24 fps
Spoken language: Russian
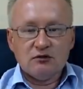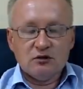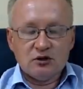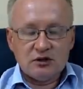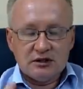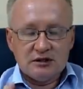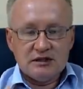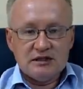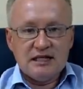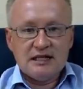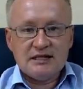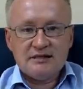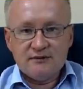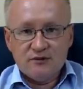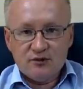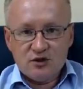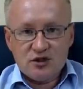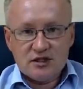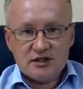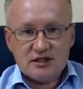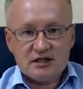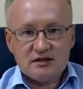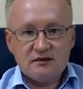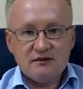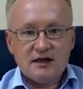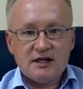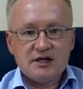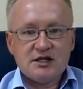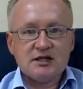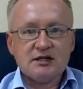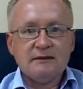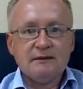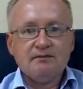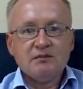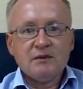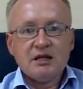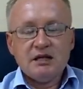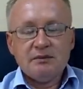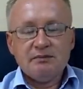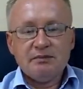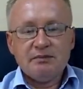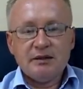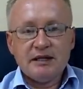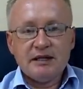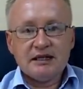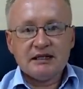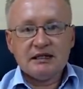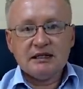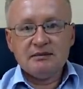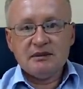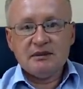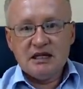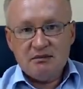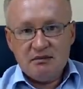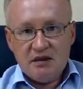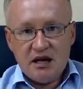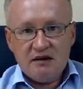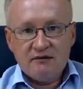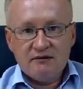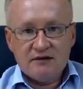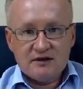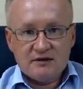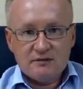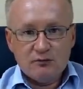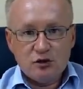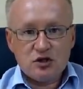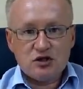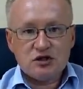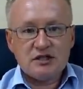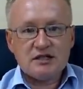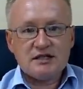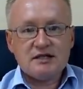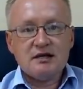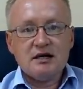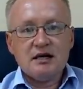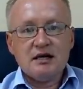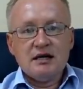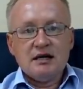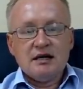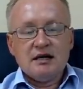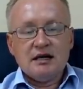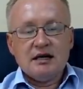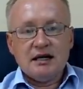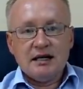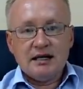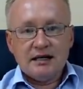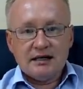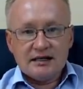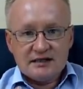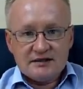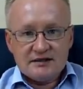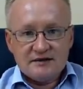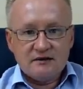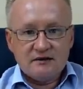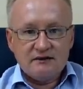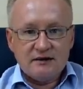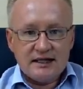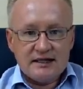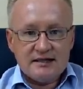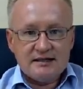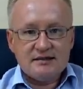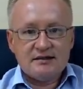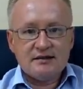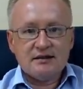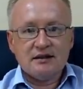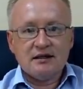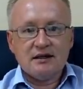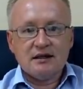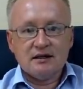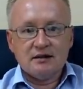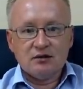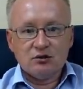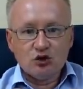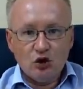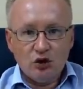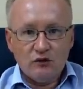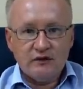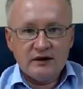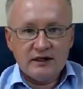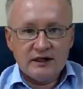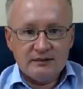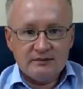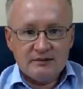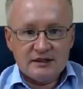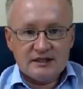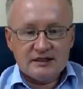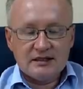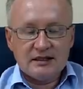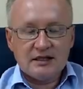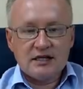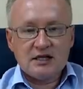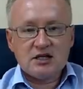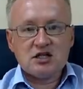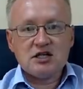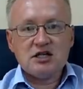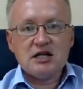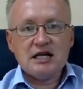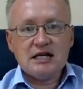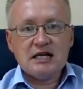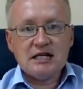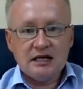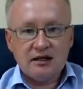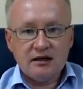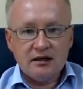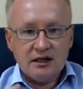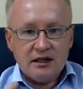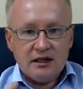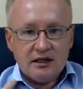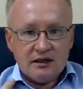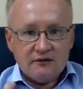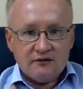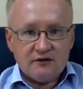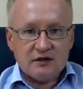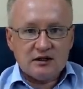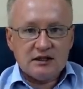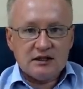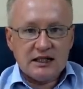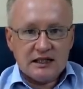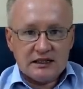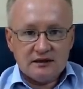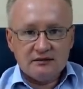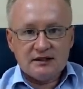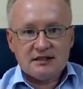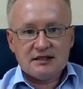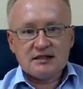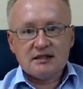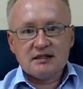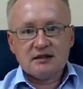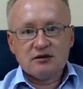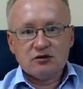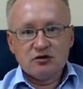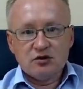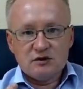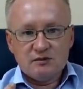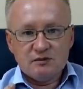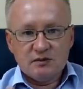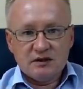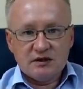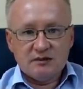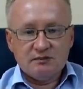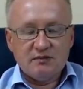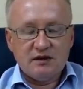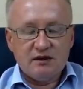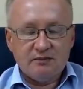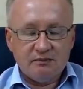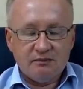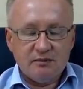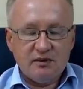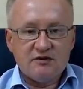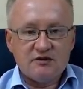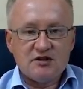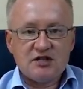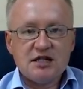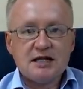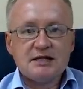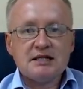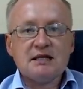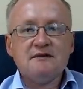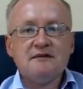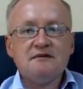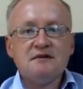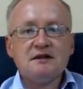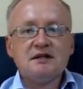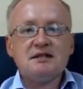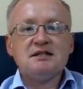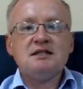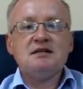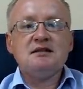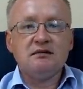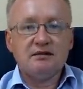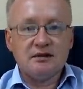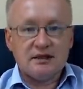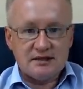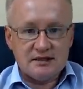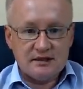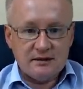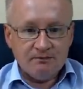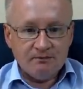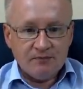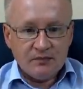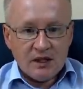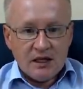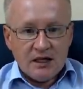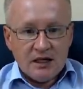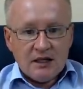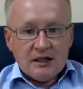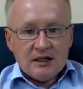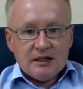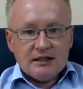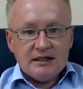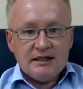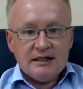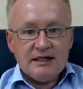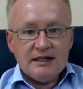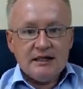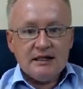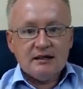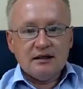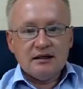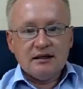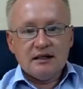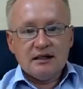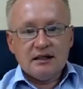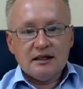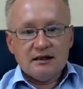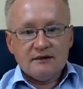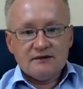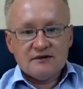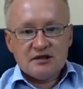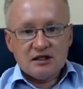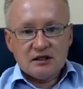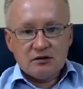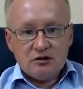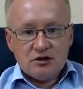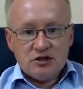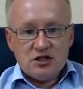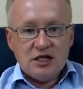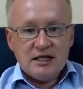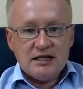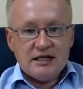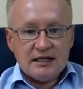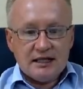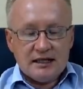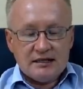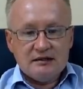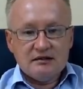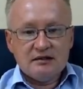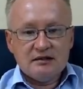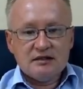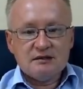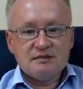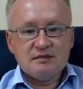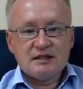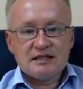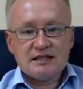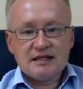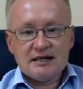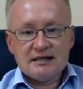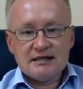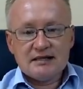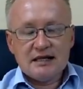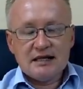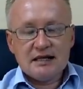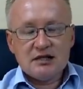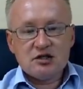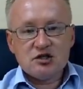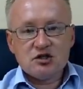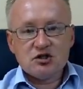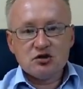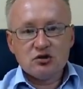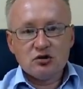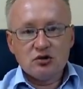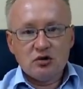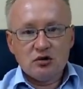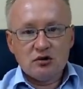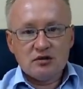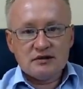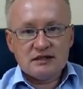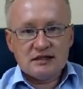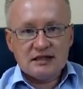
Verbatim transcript: вот действующих скважин и при этом не имеем возможности возможность а, развивать а, новые месторождения, вкладываться, то есть повышать эффективность. И э, в заключение хотелось бы сказать, что